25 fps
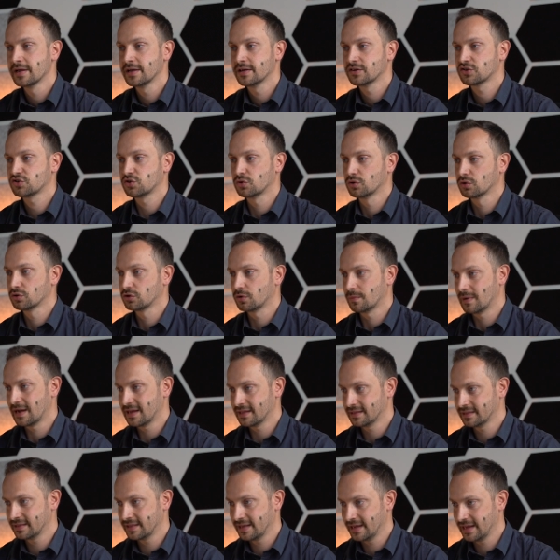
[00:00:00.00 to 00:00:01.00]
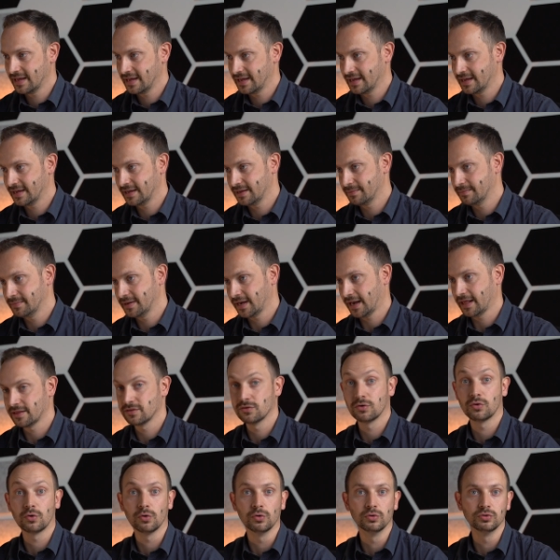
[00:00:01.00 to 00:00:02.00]
Sono domande, mi
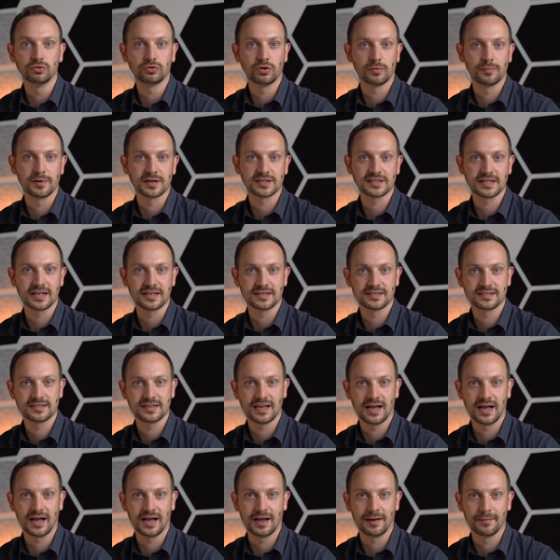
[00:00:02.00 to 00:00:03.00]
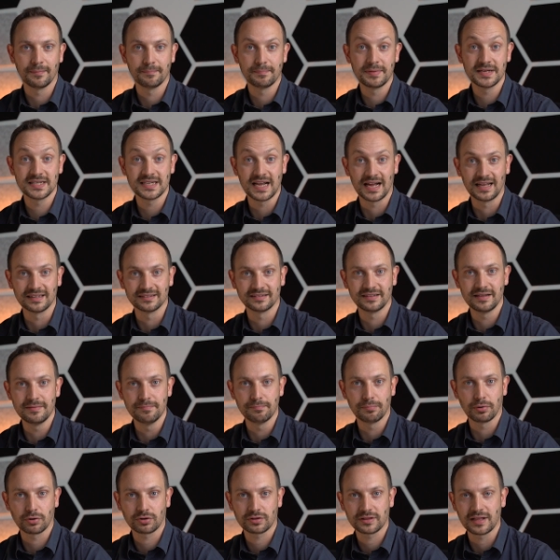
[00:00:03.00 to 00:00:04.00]
rendo conto, abbastanza pesanti,
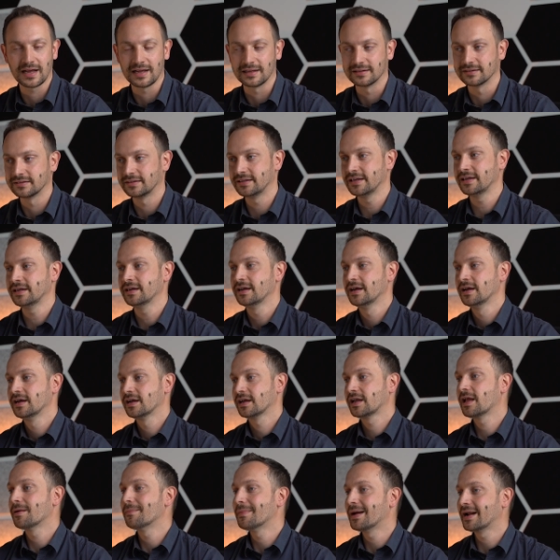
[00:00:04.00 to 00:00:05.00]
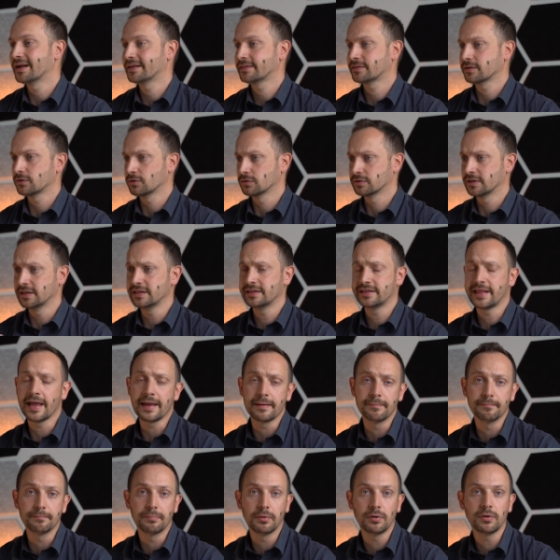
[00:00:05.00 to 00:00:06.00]
importanti, che meritano del
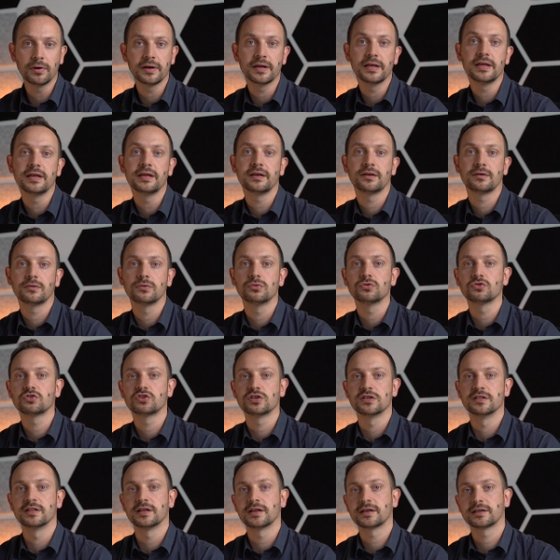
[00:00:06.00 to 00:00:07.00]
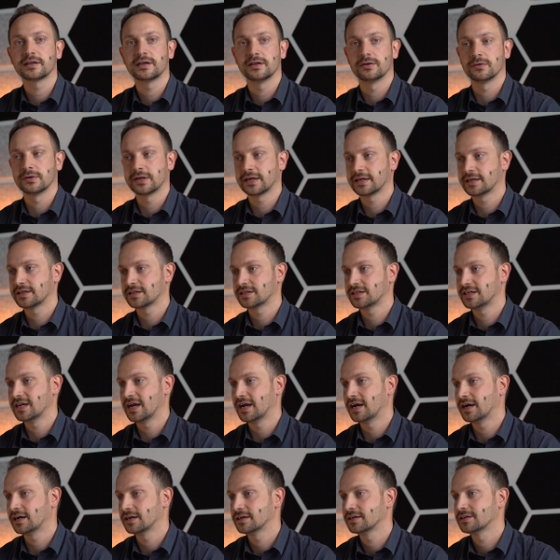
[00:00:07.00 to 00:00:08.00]
tempo e considera che non è che
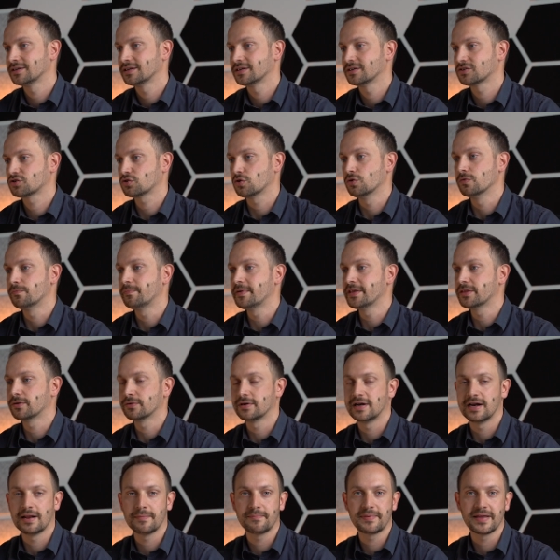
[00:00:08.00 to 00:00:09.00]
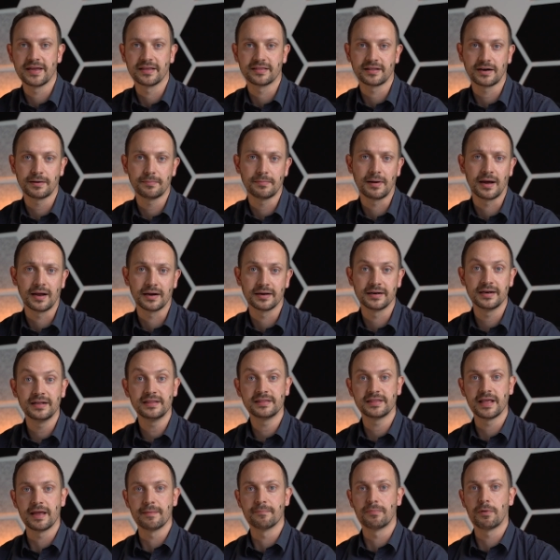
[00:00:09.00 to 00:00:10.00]
sia scolpito nella pietra, ma nel
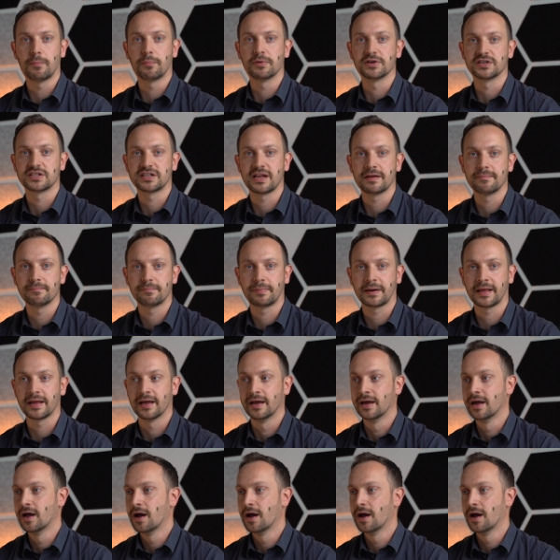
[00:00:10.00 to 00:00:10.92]
tempo puoi sempre